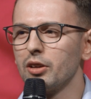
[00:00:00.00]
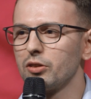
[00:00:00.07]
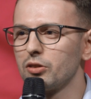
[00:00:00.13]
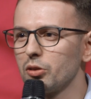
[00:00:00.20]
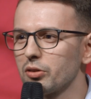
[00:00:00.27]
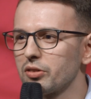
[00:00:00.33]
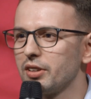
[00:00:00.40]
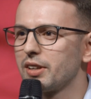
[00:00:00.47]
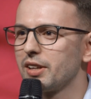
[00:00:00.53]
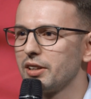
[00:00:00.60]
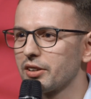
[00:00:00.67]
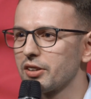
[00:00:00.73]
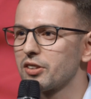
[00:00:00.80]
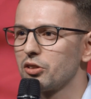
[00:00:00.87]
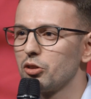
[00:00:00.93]
Si on sait
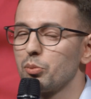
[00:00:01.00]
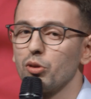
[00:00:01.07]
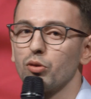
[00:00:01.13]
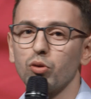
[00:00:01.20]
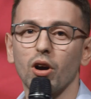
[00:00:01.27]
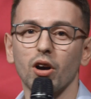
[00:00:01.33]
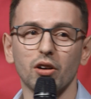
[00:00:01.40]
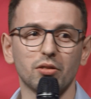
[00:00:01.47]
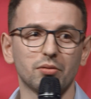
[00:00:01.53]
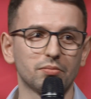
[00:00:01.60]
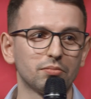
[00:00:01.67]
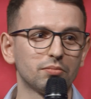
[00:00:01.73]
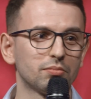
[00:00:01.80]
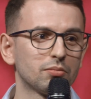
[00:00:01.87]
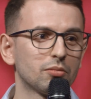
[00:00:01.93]
qu'il risque de pleuvoir,
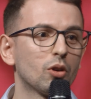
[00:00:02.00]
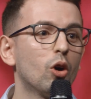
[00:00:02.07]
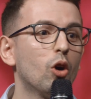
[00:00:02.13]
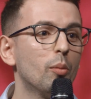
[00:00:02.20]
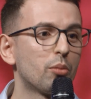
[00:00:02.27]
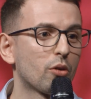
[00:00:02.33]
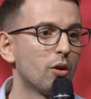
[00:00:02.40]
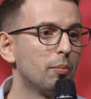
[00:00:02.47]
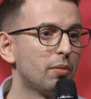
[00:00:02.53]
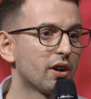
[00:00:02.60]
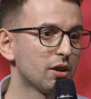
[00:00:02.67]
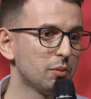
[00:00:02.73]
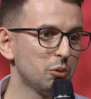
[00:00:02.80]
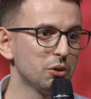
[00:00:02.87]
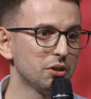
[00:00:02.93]
on prend un
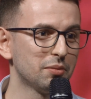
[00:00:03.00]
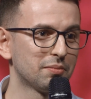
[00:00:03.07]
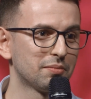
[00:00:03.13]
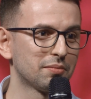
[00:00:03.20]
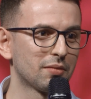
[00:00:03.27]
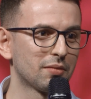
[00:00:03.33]
parapluie.